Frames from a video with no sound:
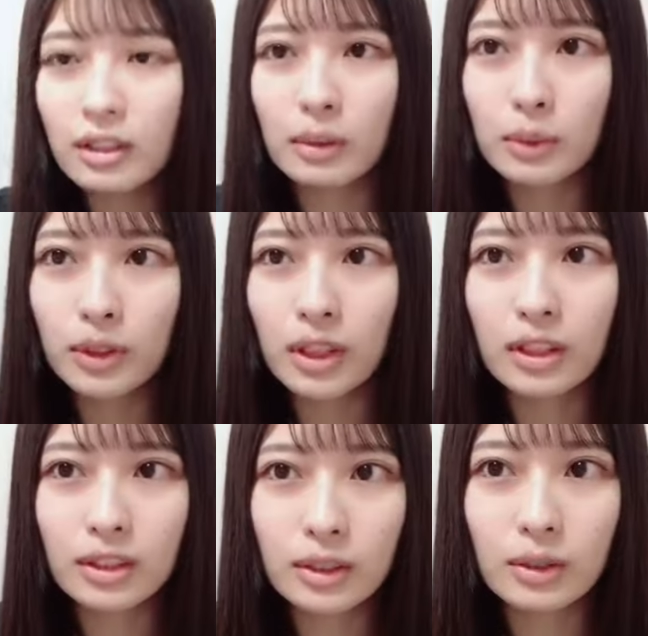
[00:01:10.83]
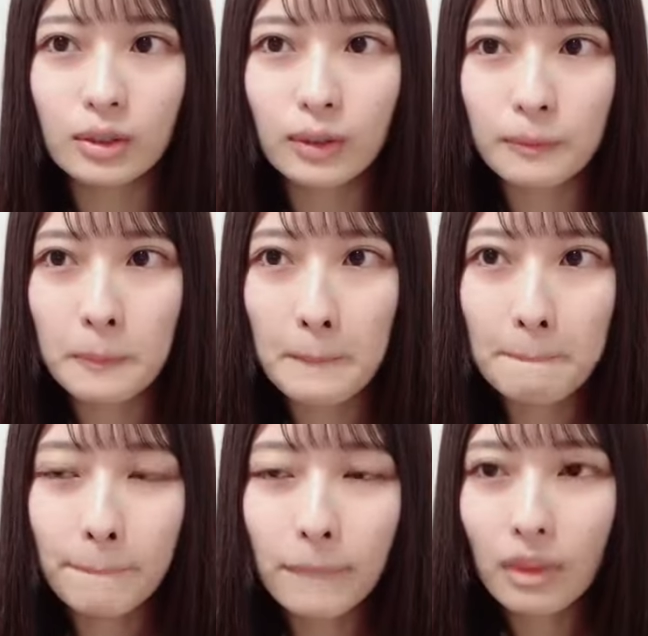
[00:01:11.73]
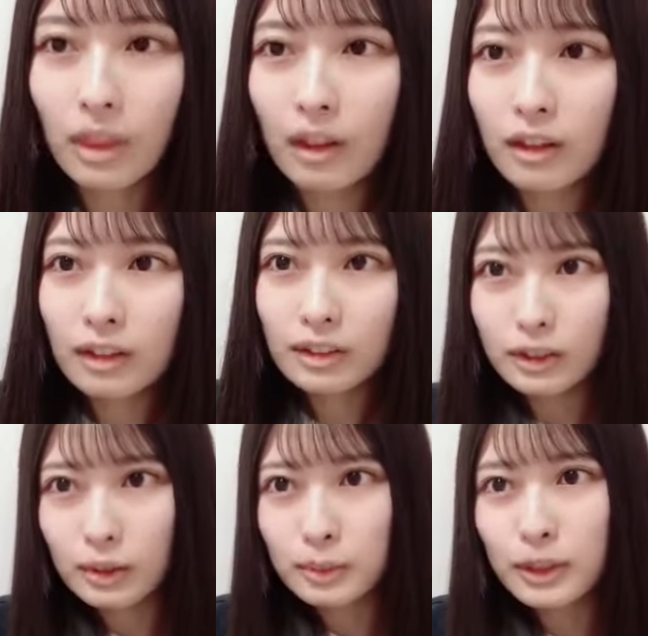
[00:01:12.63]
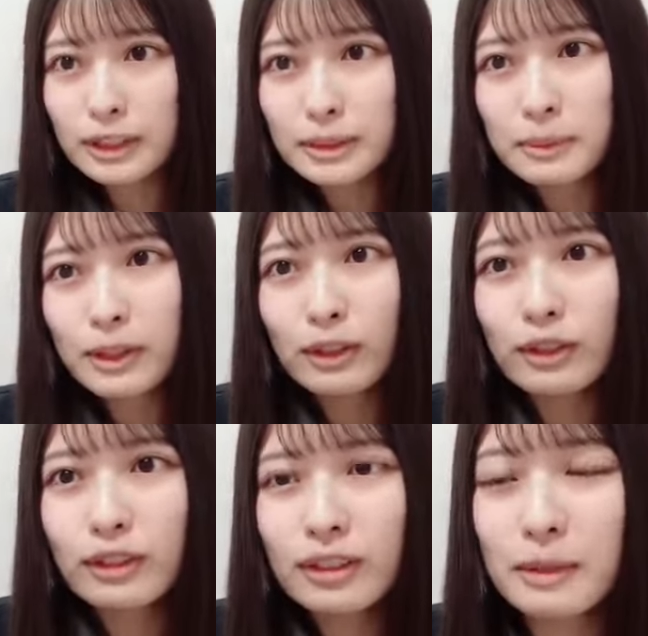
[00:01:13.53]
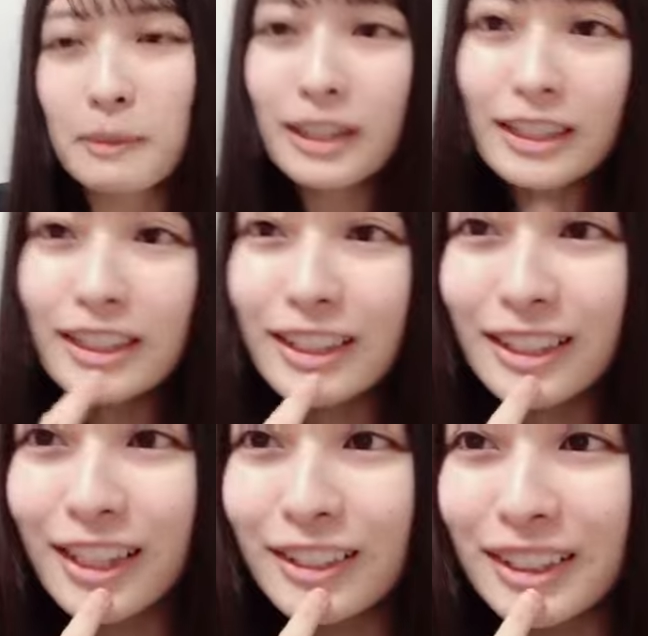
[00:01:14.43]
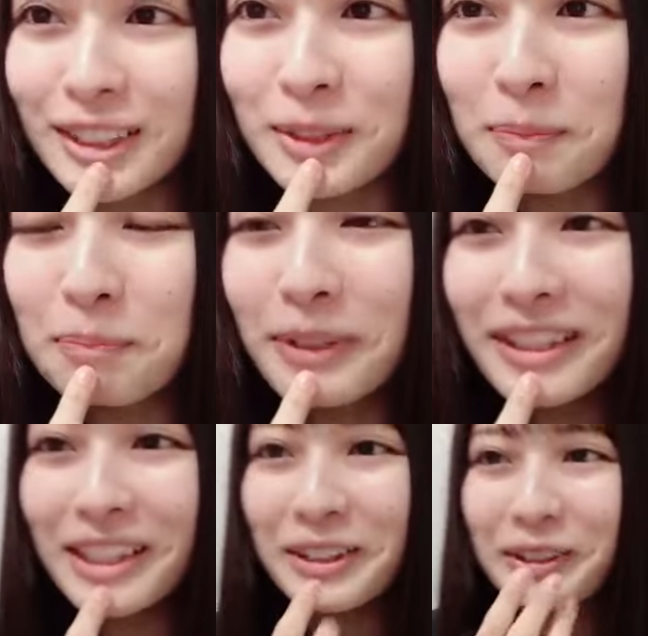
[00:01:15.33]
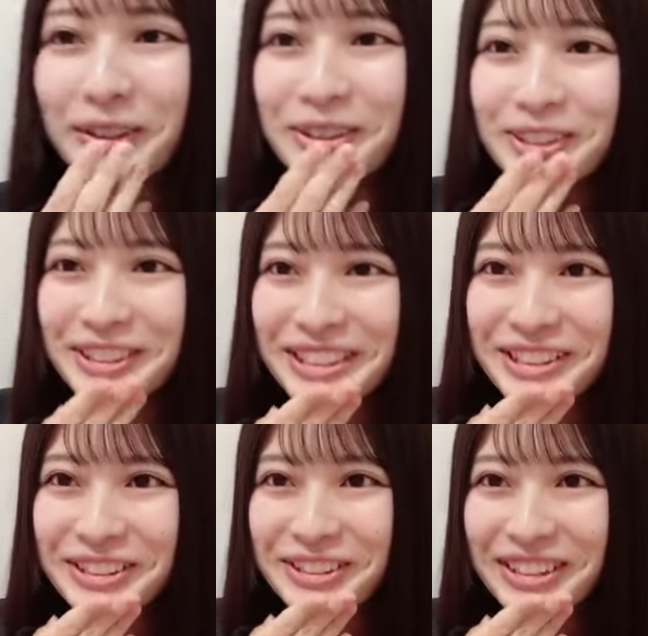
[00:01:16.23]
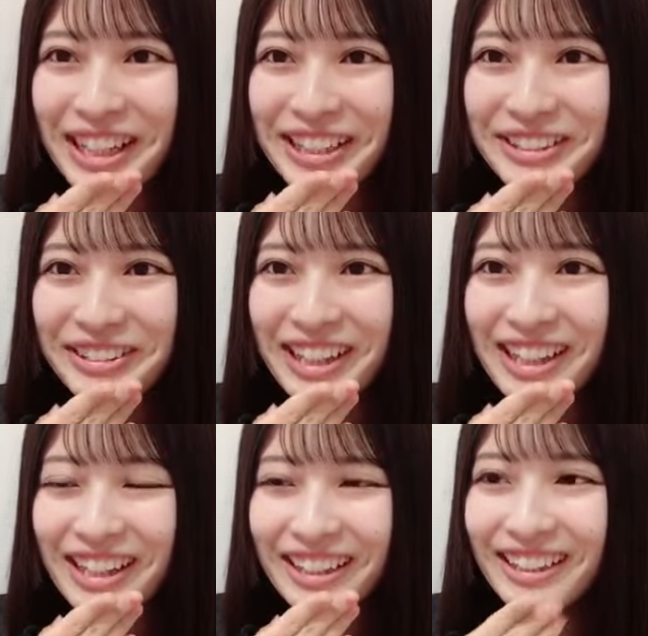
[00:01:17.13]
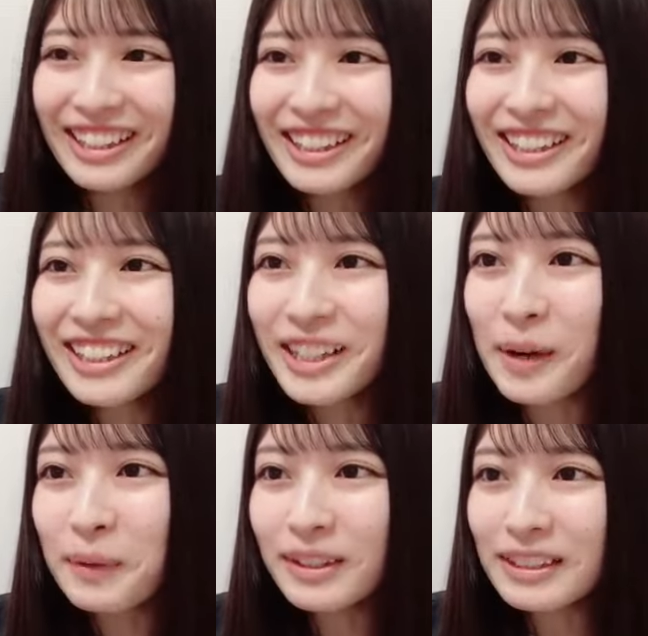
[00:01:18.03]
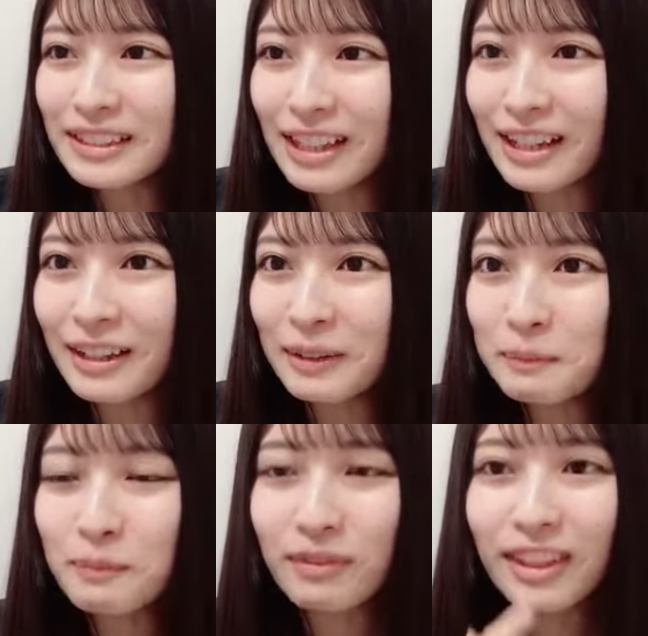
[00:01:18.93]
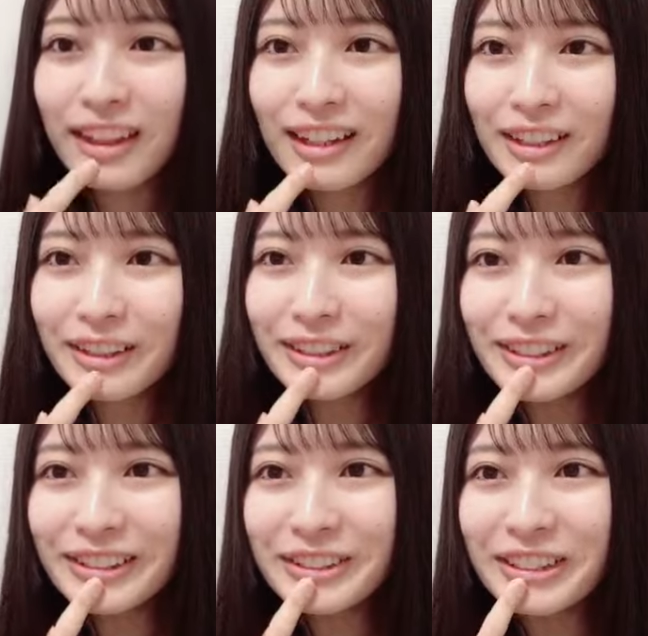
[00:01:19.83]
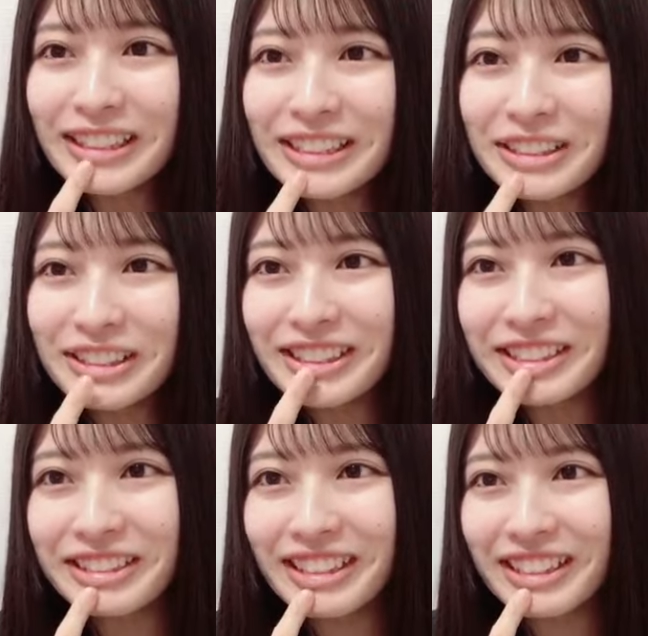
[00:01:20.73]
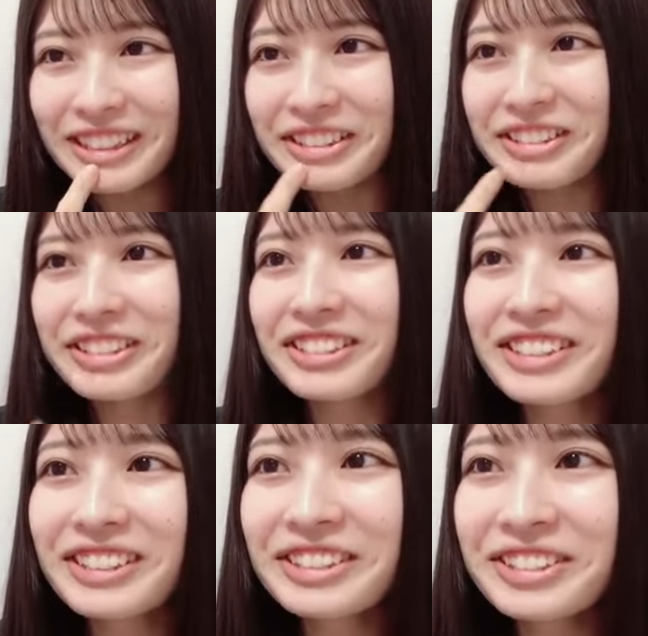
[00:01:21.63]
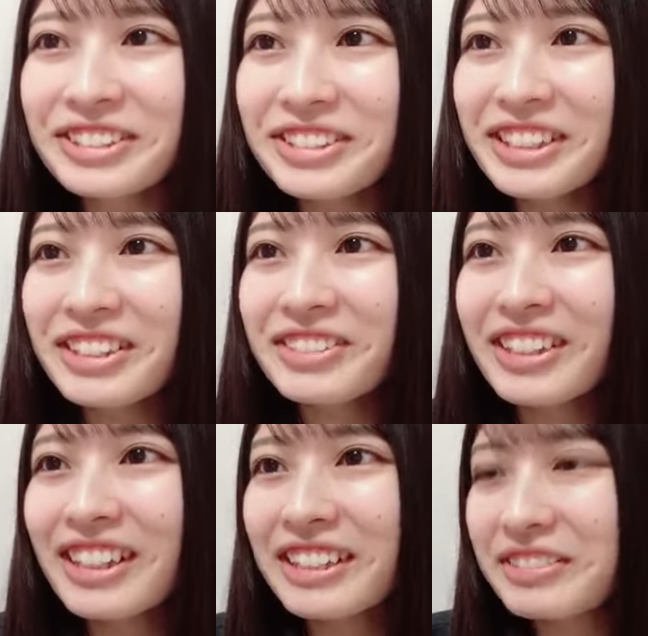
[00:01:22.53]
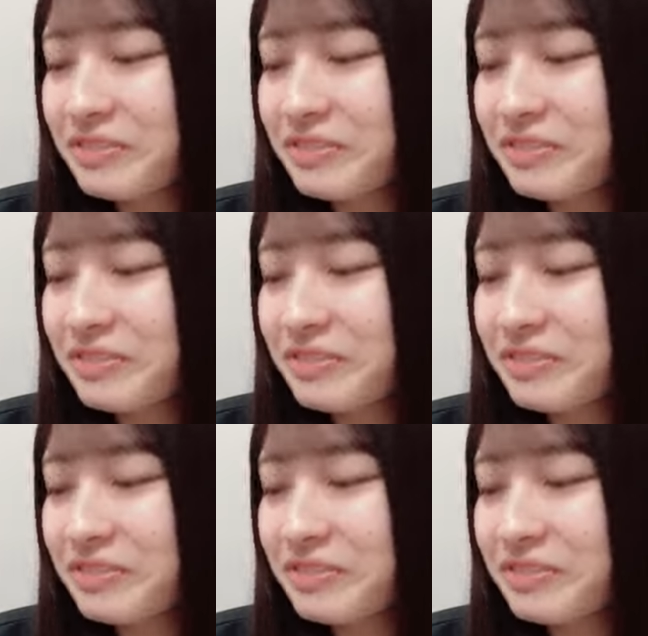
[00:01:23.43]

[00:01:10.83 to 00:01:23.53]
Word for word: て思ったんですよそう分厚めのえマジでさうちすっぴんだとほんと口の色ないよねやばくない本当に同じ色してるんだけど本当にやばい